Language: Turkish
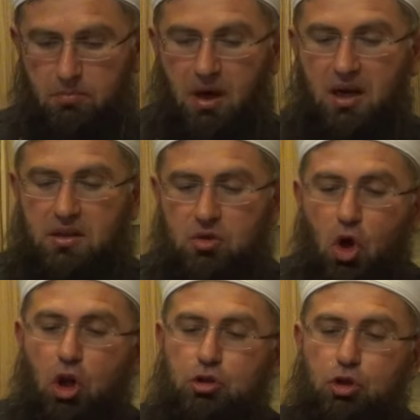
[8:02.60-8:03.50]
Bak ne
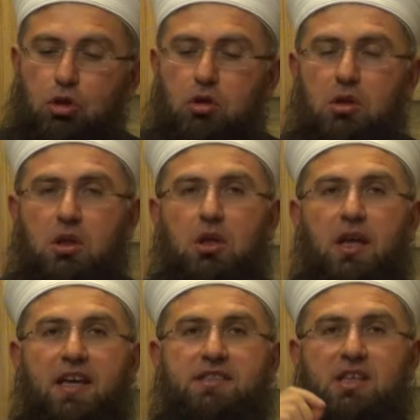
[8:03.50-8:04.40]
oldu?
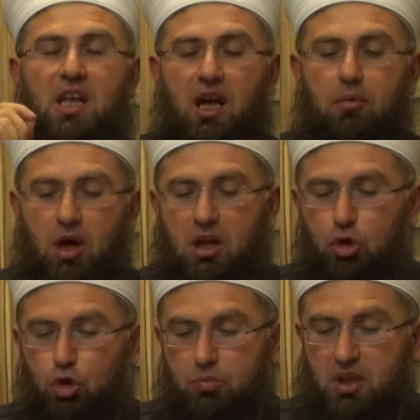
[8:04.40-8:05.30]
Esselamu
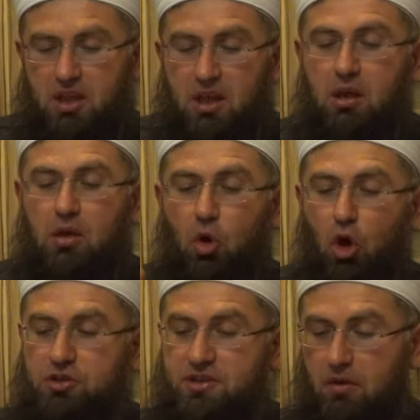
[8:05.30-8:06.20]
aleyküm dedi.
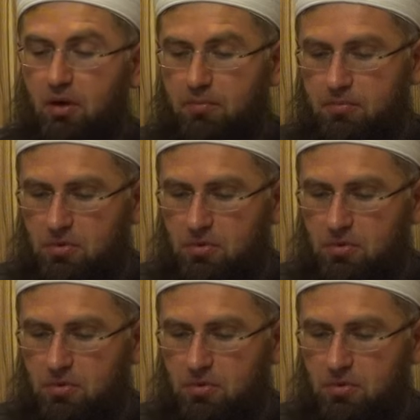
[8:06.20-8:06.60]
10 sevap.